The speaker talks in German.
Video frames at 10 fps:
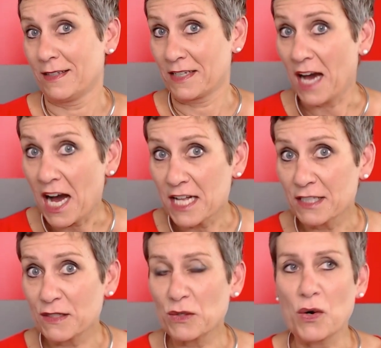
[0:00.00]

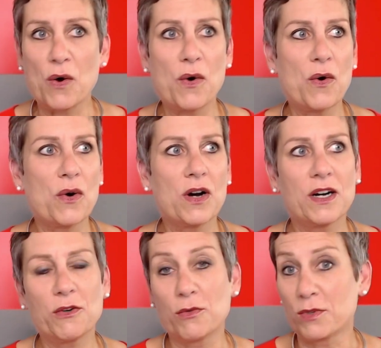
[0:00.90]
Gehalt zu
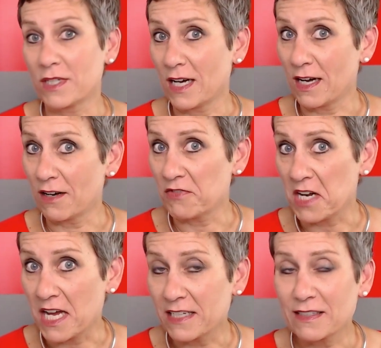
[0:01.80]
hoch oder
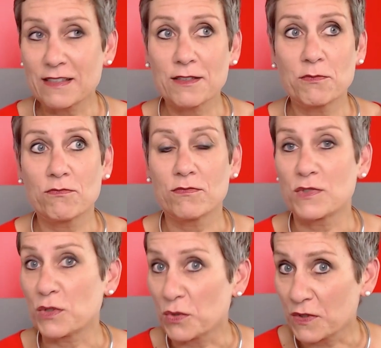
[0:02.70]
vielleicht
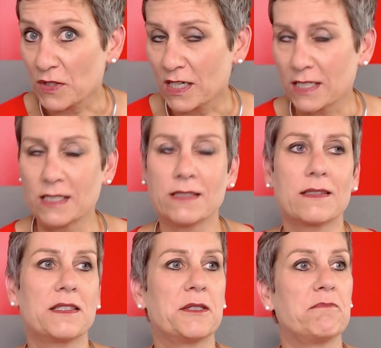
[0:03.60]
zu jung, zu alt,
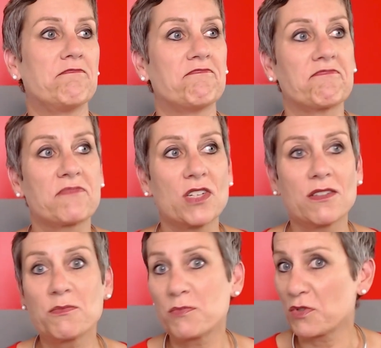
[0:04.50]
ähm,
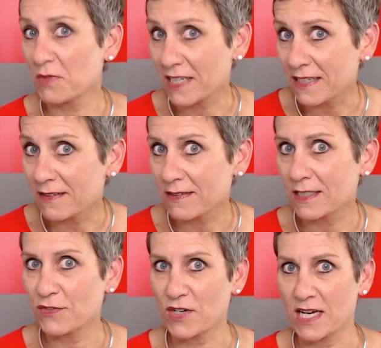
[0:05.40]
ja, bestimmte Kenntnisse
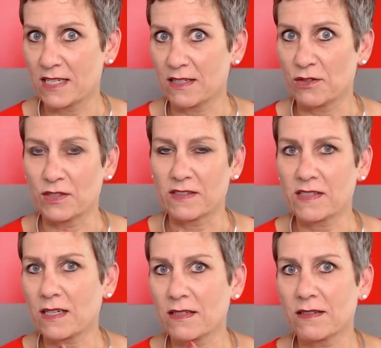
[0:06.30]
nicht vorhanden und
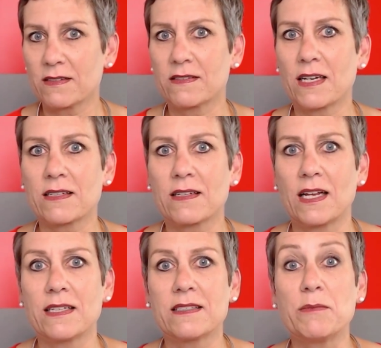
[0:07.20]
zack, sagt
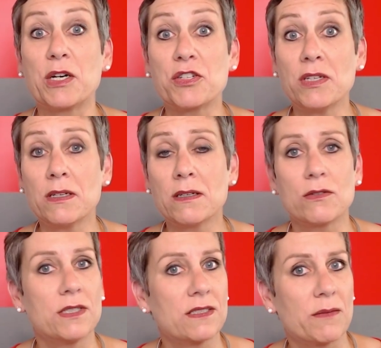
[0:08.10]
gleich die Maschine
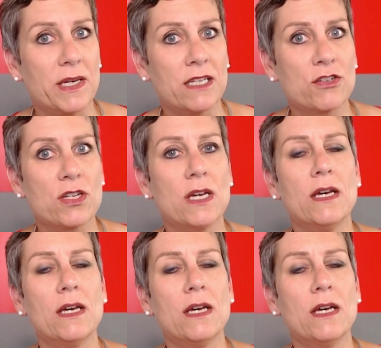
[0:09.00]
und nicht der Mensch,